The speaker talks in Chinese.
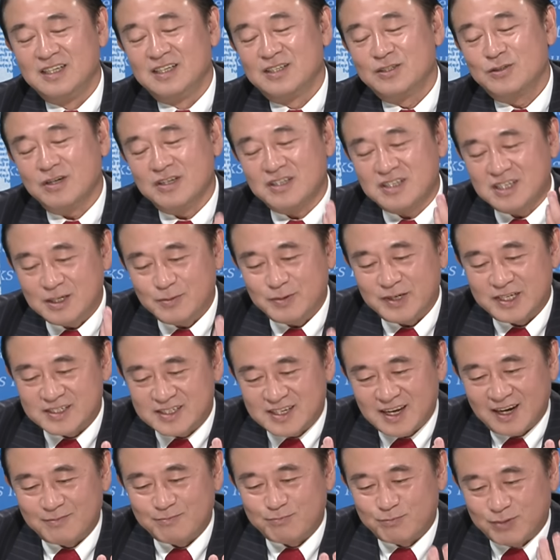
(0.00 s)
所以基本
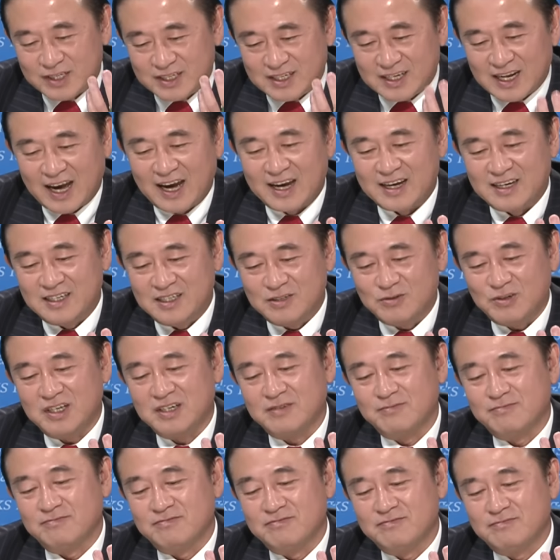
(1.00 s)
上本来，因
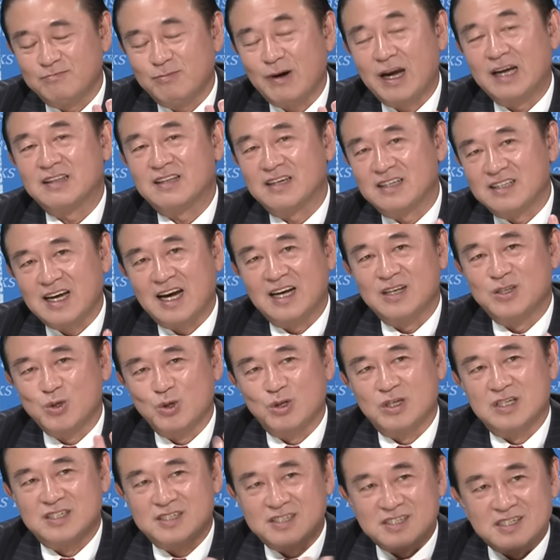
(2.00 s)
为拜登他也
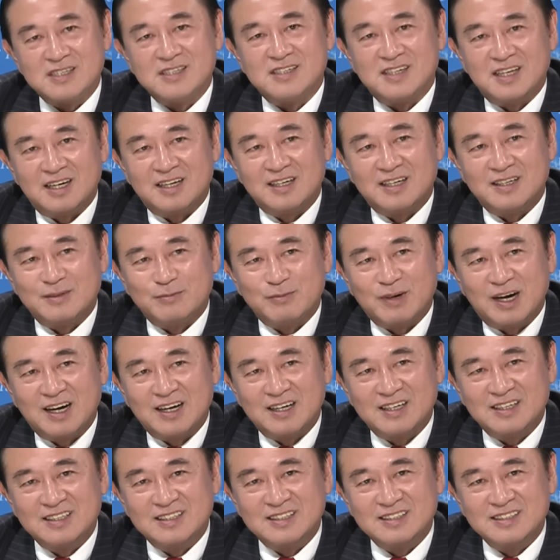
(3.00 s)
做了四年了嘛，
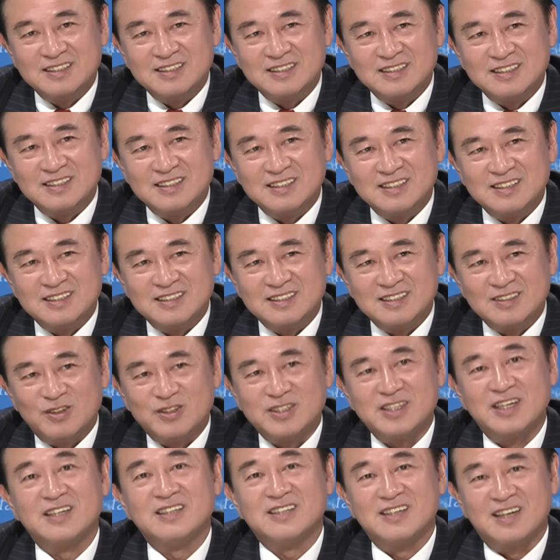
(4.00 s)

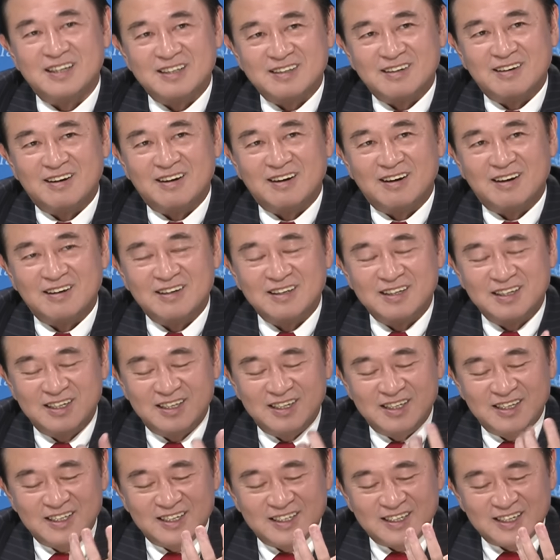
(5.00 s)
我这样讲一种啊。
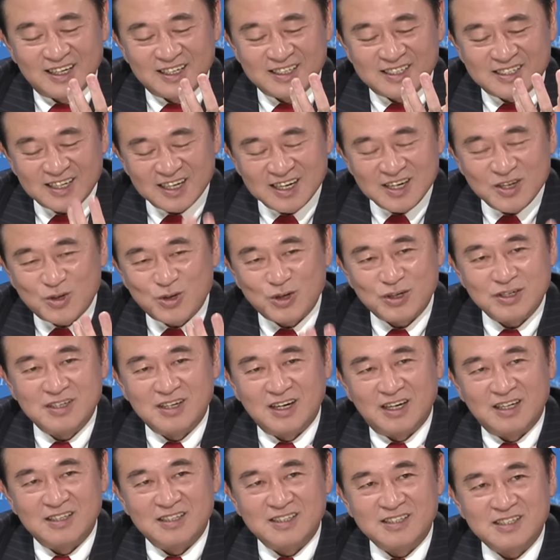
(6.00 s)
那这一群
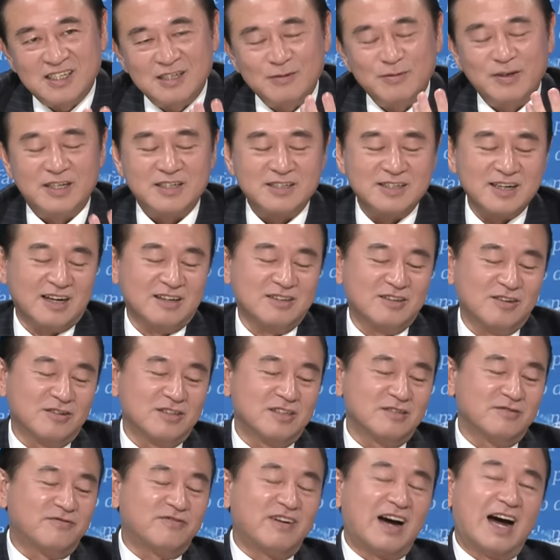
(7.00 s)
人基本上都
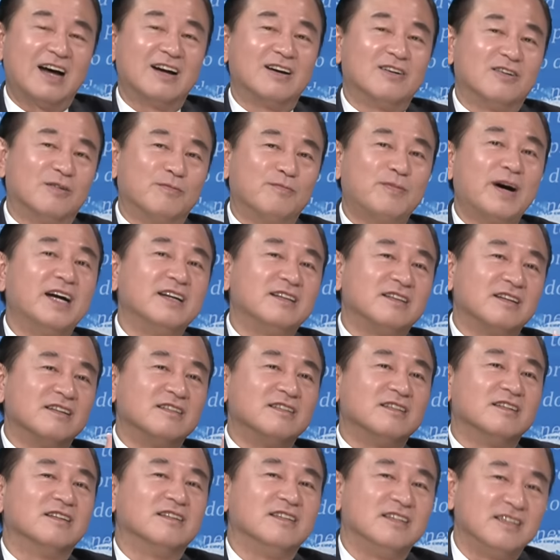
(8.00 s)
是 follow 拜
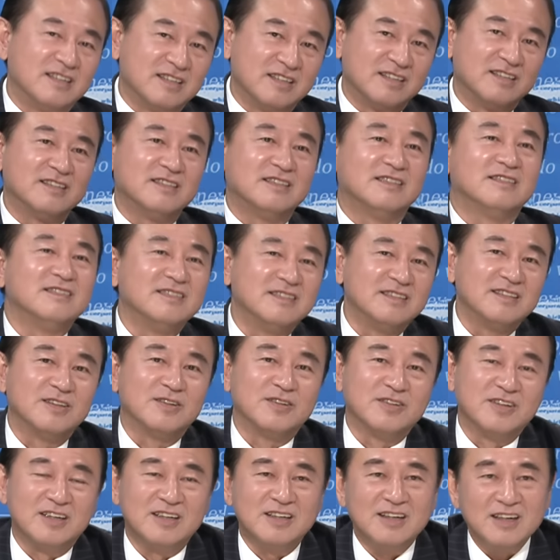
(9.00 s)
登的一个，对
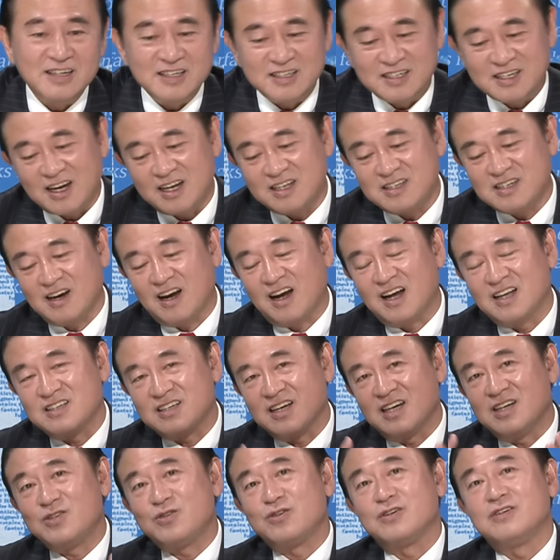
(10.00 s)
不对？那你现在叫他
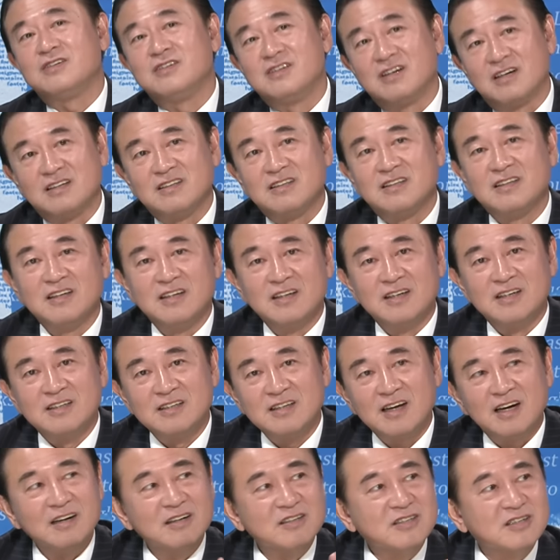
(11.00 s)
这一群人，
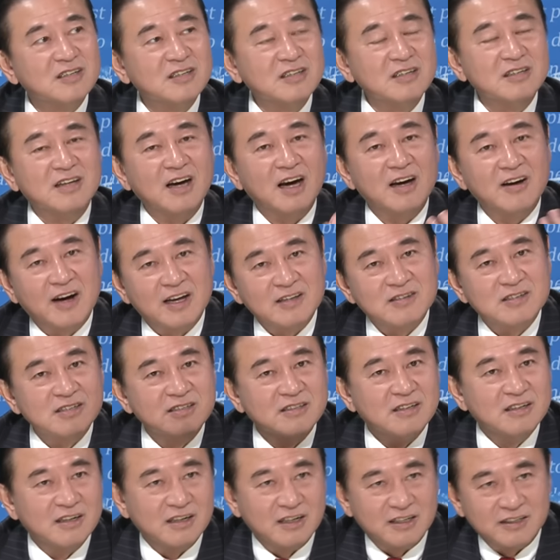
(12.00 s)
那贺吉利他有他自
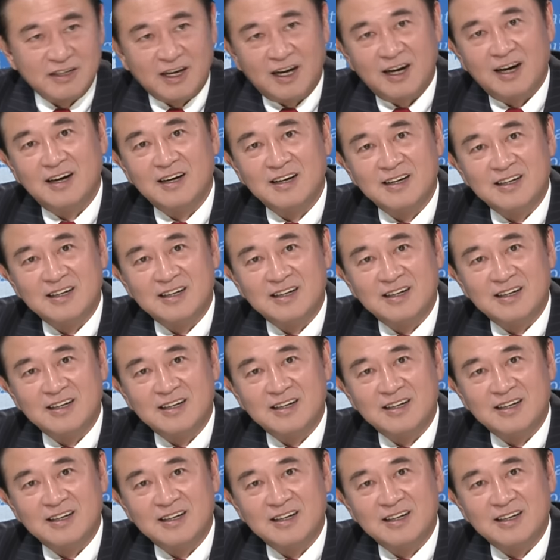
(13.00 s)
己的人呢。